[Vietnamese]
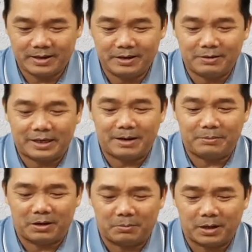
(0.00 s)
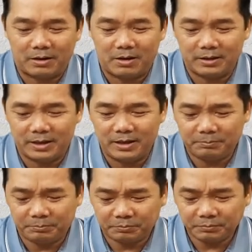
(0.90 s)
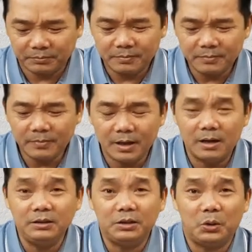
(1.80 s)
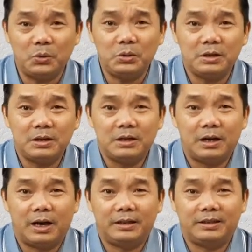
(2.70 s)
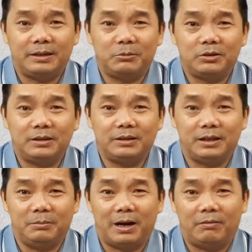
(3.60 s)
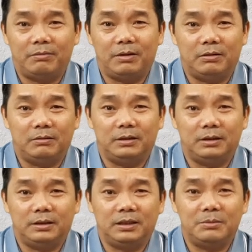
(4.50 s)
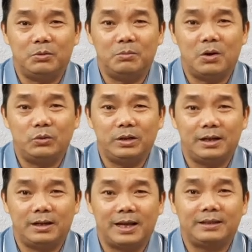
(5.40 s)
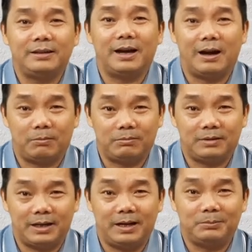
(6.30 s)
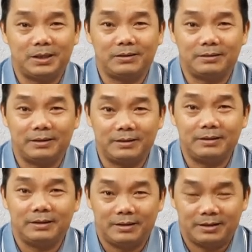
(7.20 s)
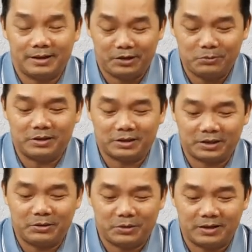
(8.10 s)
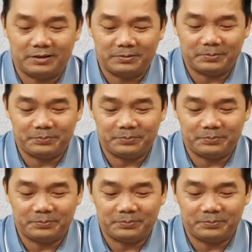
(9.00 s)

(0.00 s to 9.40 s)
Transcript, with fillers: Nếu anh em nào mà có cái hứng thú, anh chị em có thể tìm học vào những cái bộ môn như là Lai Thế Học, anh em sẽ có thể hiểu được nhiều hơn.